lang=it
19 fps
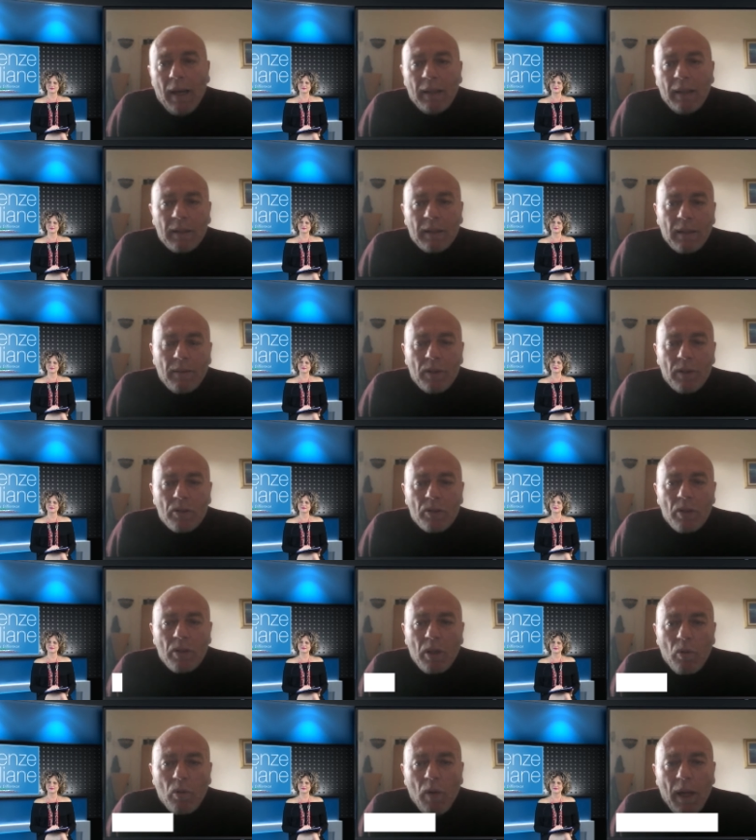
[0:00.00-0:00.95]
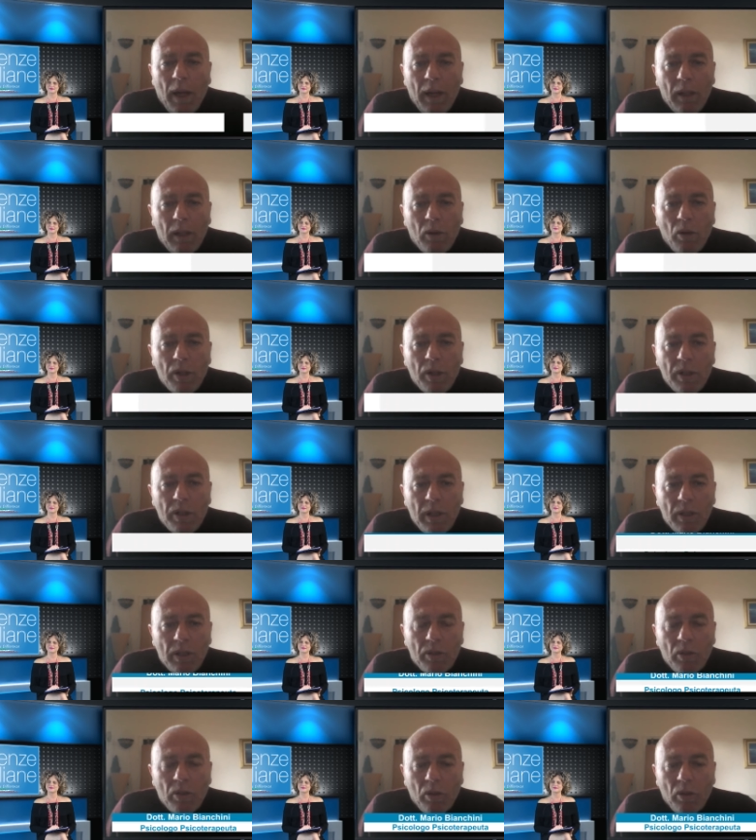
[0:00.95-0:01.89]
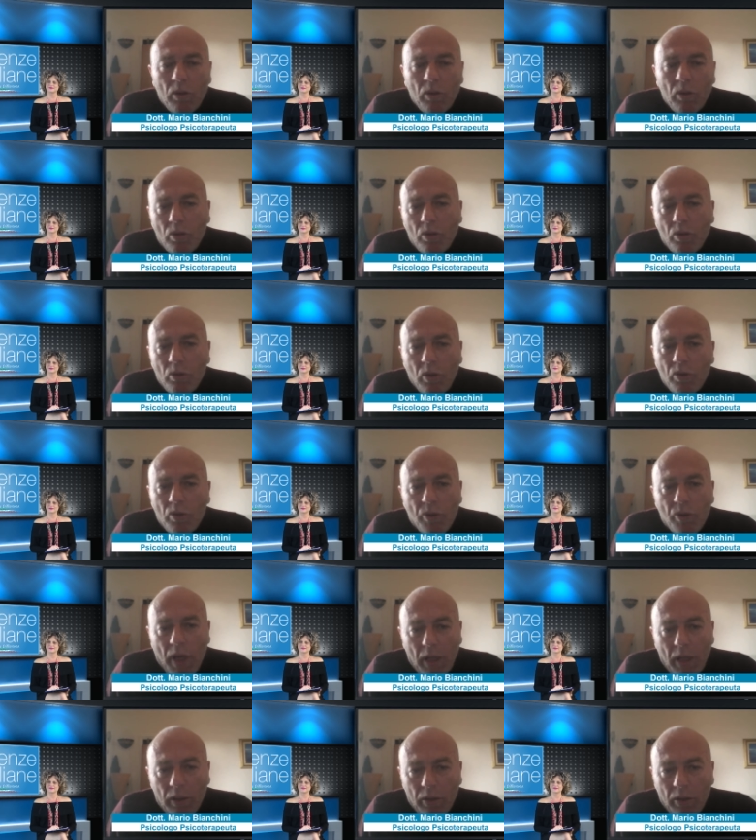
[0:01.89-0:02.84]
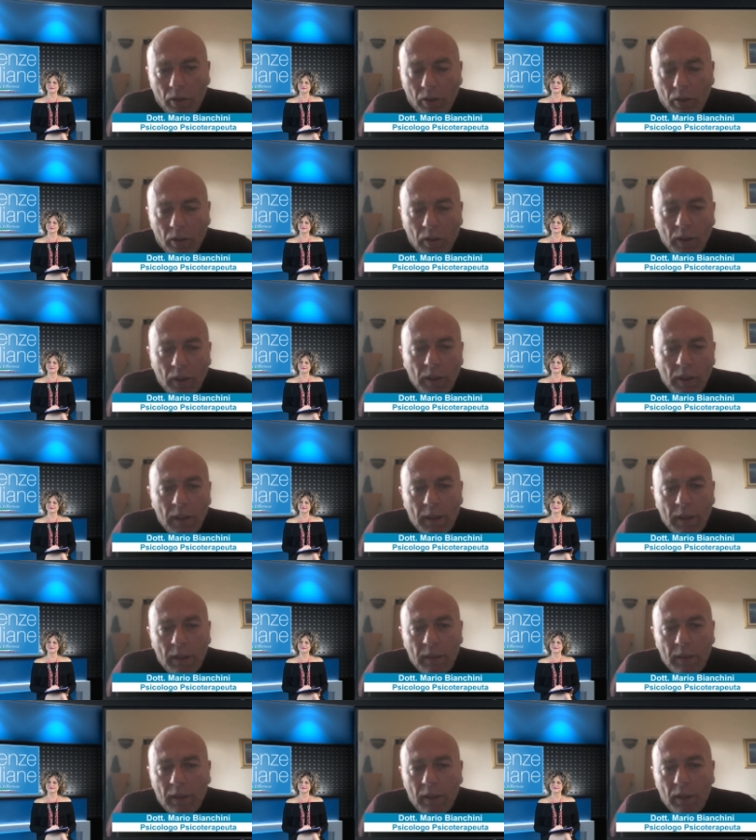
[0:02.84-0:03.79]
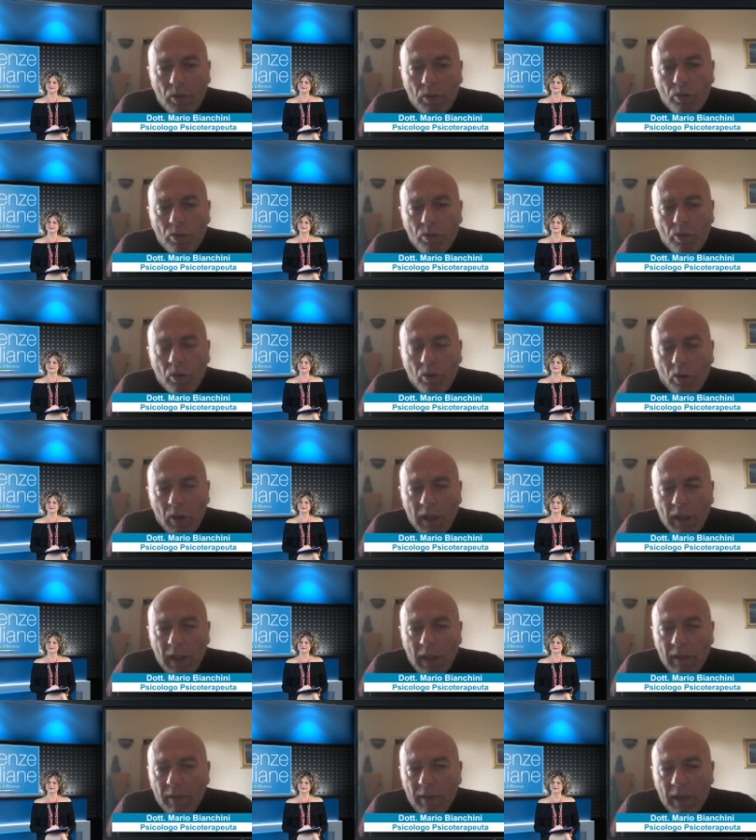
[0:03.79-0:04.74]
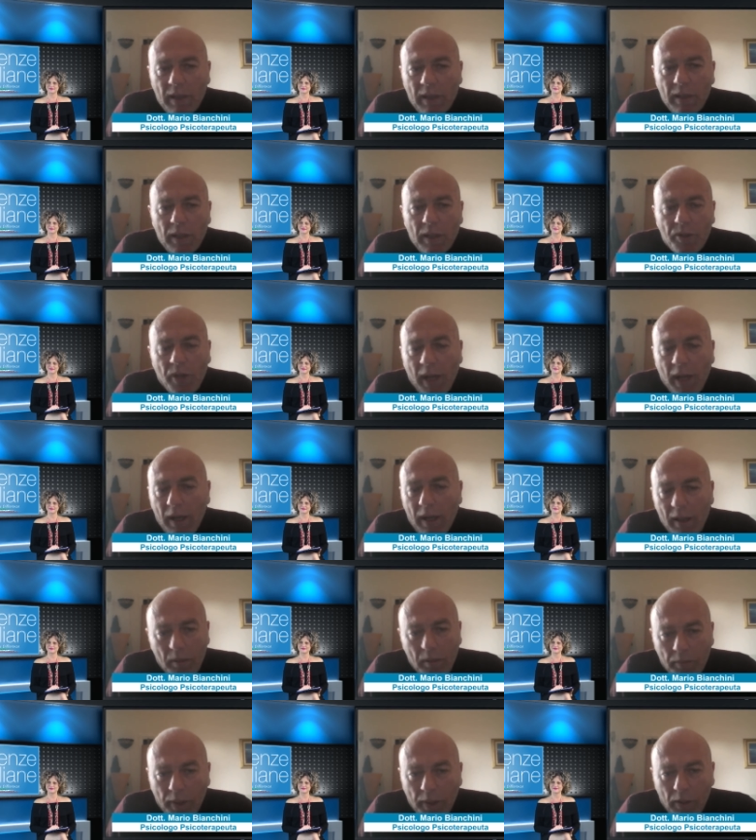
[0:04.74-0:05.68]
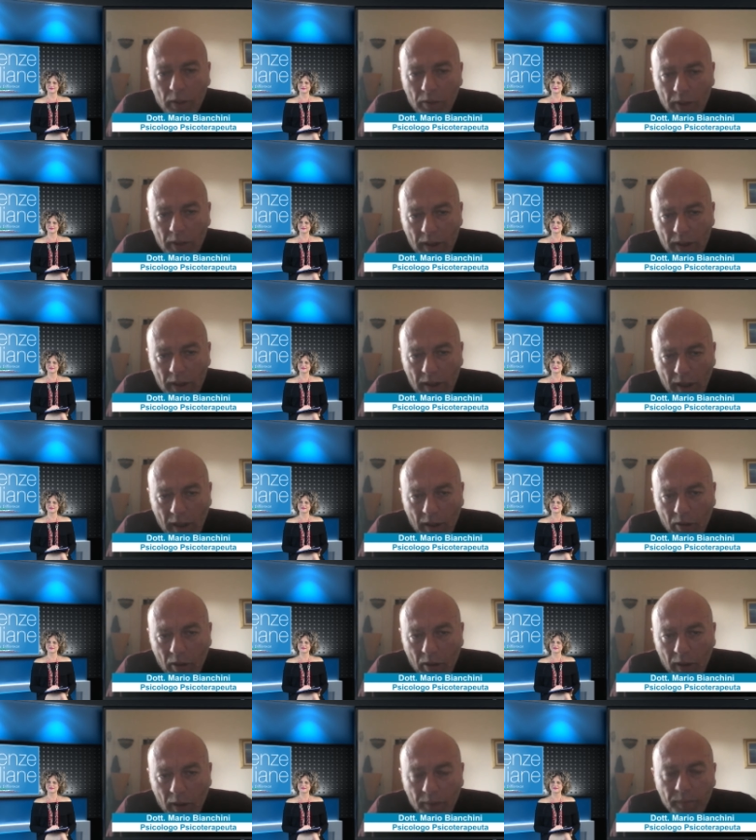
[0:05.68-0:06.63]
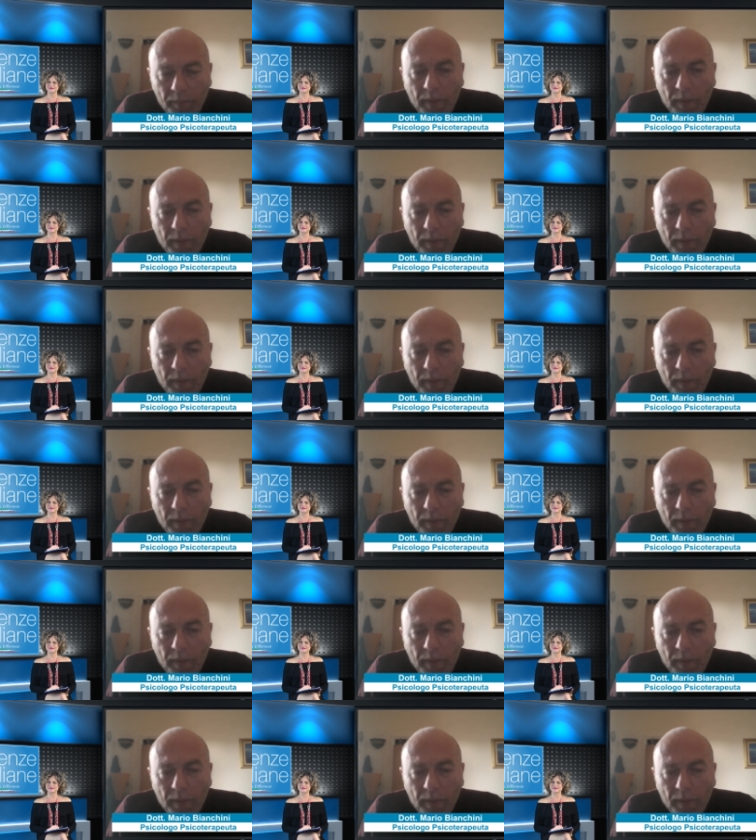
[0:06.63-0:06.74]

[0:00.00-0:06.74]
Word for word: attraverso le quali coesistono sono oggetto di discussione da diversi decenni, per non dire secoli,